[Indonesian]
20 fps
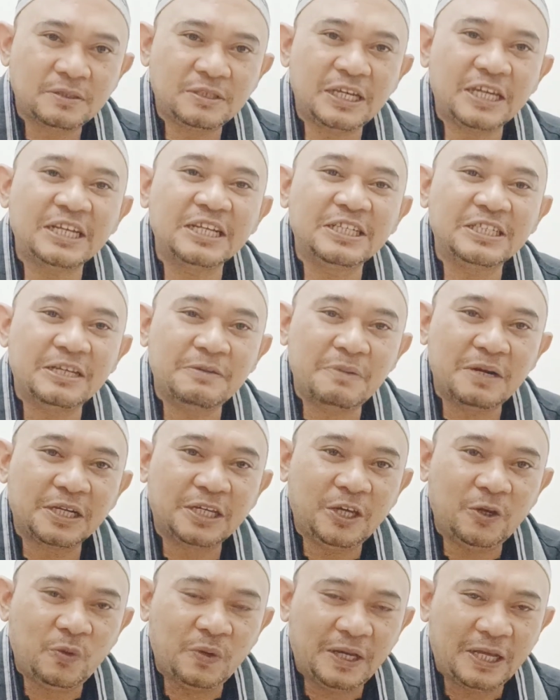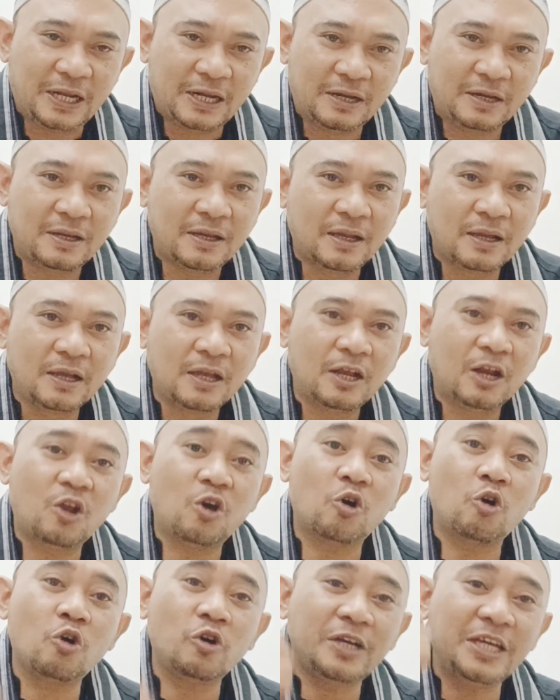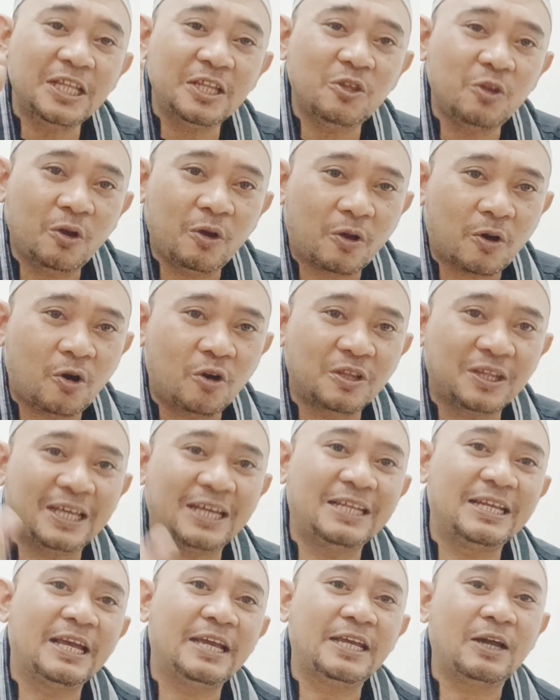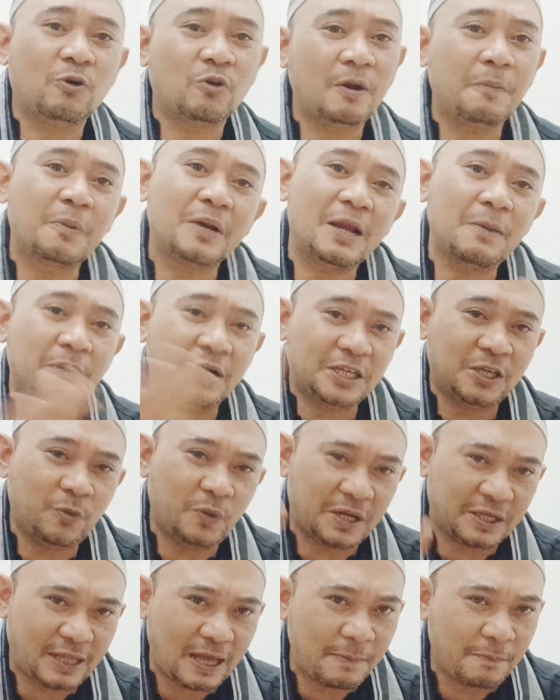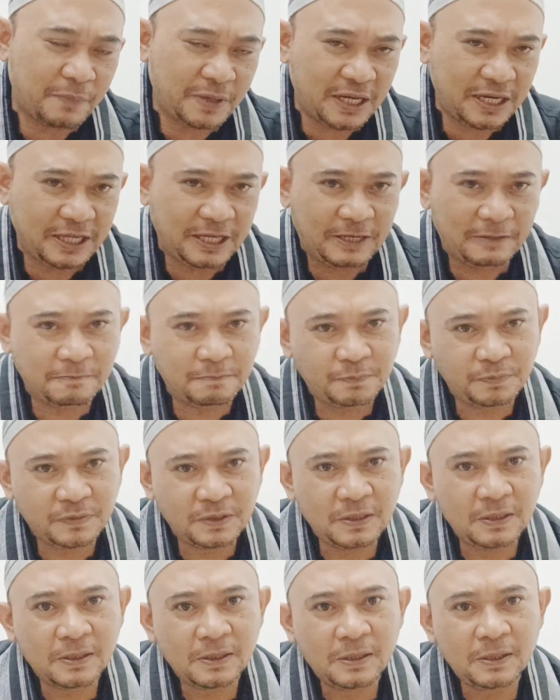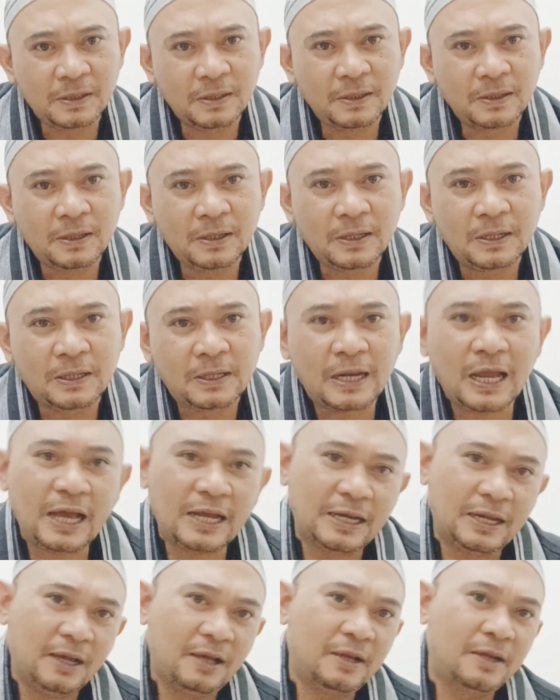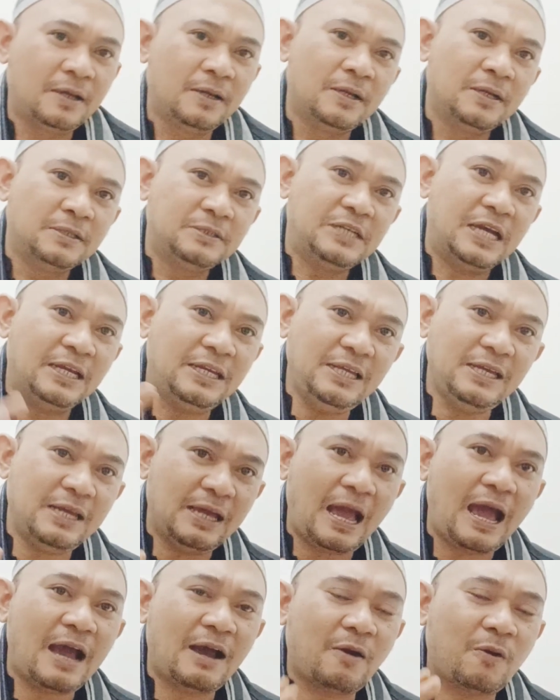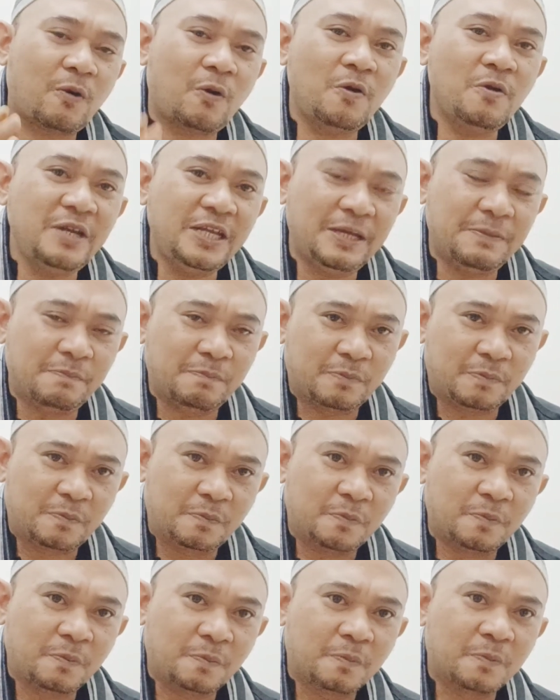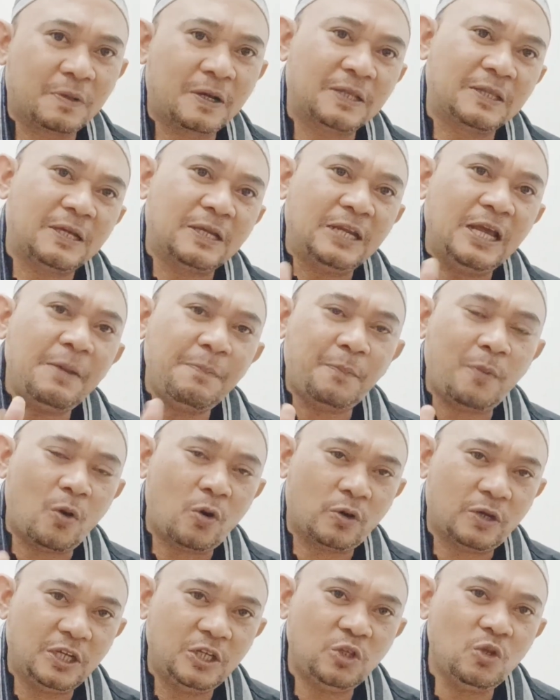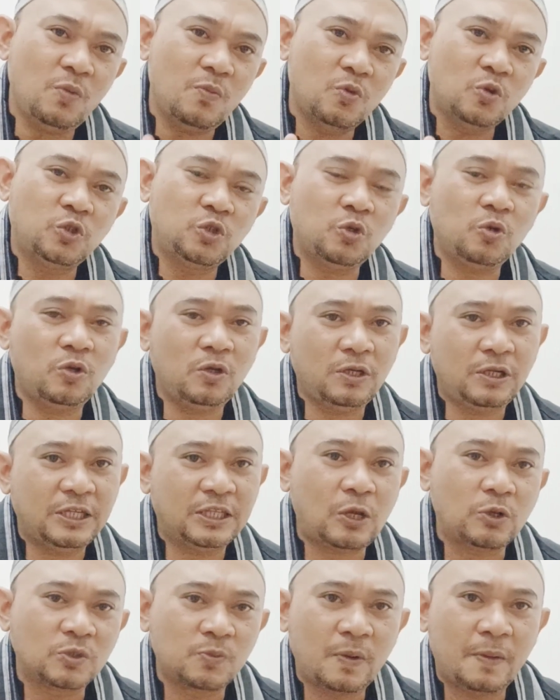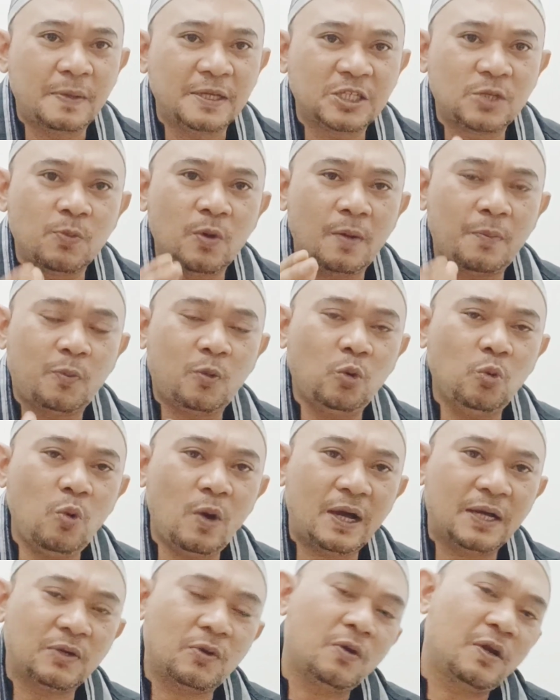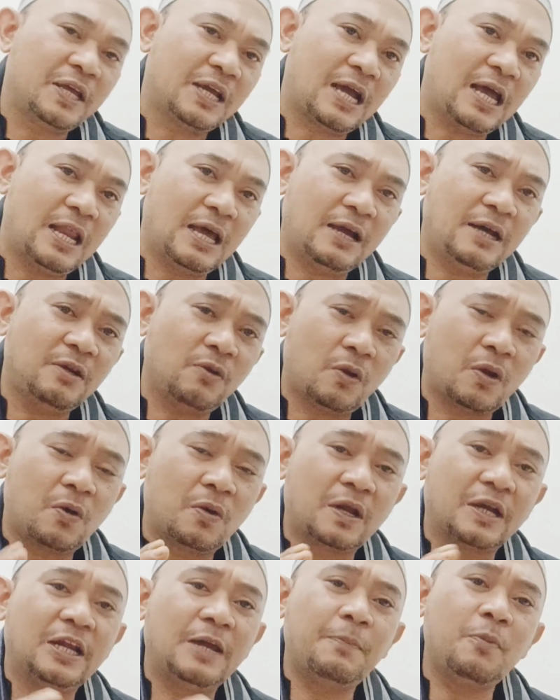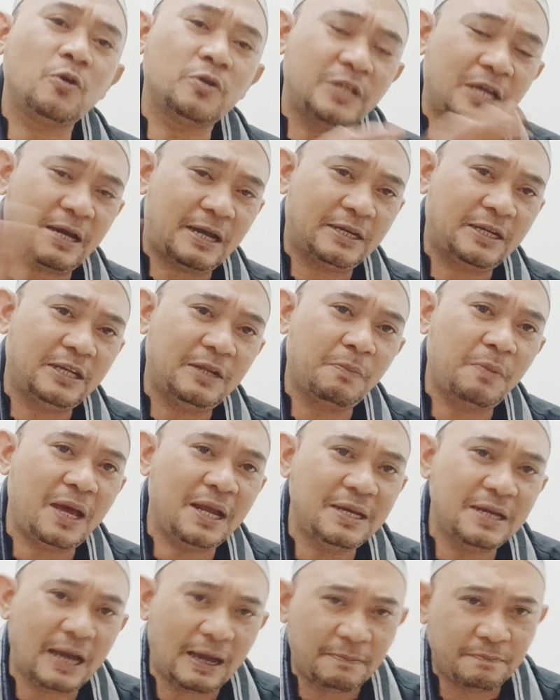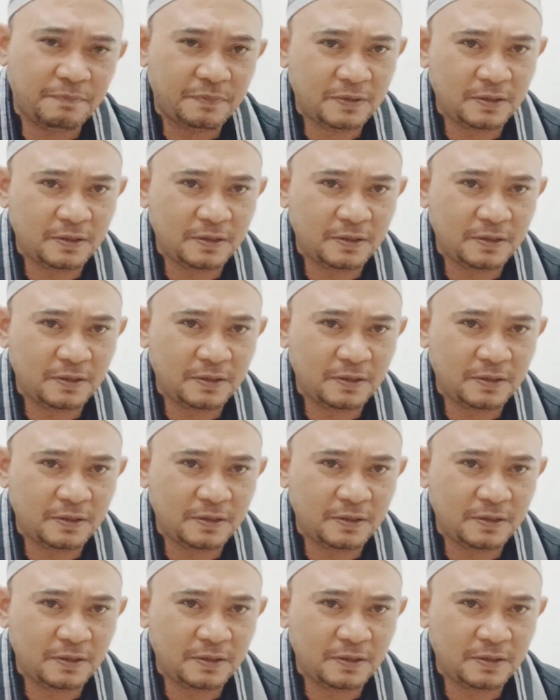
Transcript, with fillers: channelnya Bang Kiwir. Longokin tuh kontennya yang udah pernah Bang Kiwir tampilin. Nah, jadi akronim kata Depok itu muncul di tahun 1950-an oleh kalangan orang-orang Depok yang ada di Belanda.